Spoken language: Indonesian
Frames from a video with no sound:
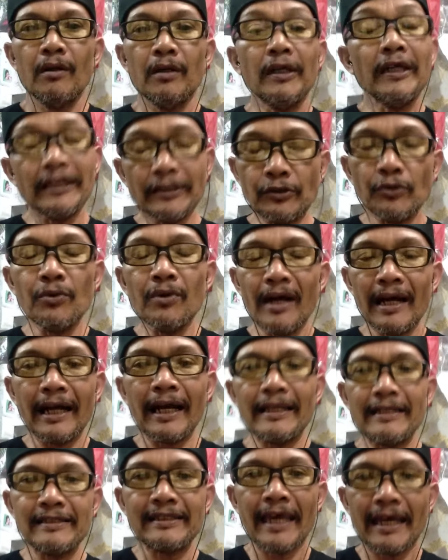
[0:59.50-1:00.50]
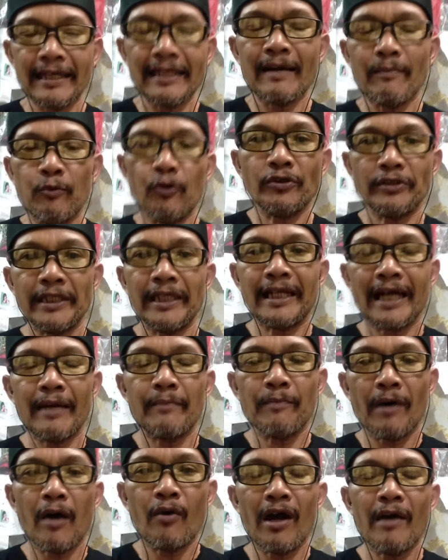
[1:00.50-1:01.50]
itu akan saya buktikan
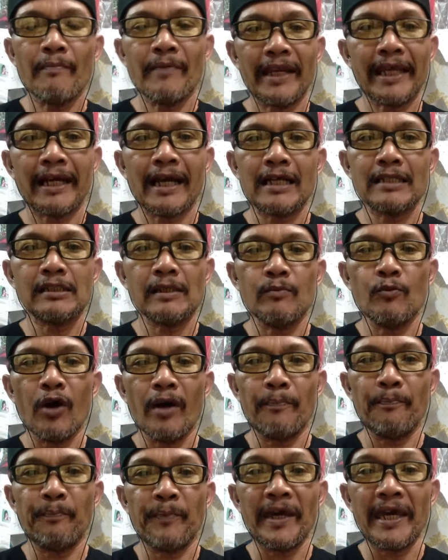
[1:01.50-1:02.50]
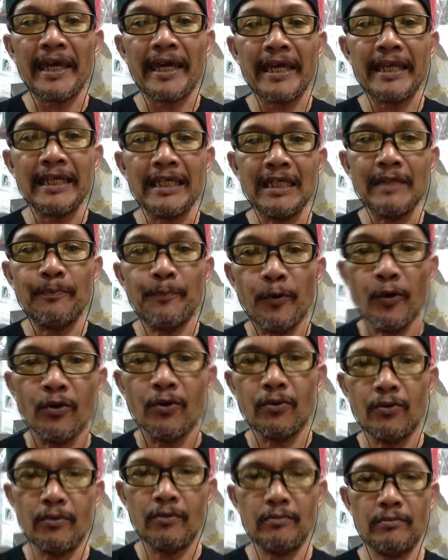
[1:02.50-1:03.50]
bahwa mereka semua penipu.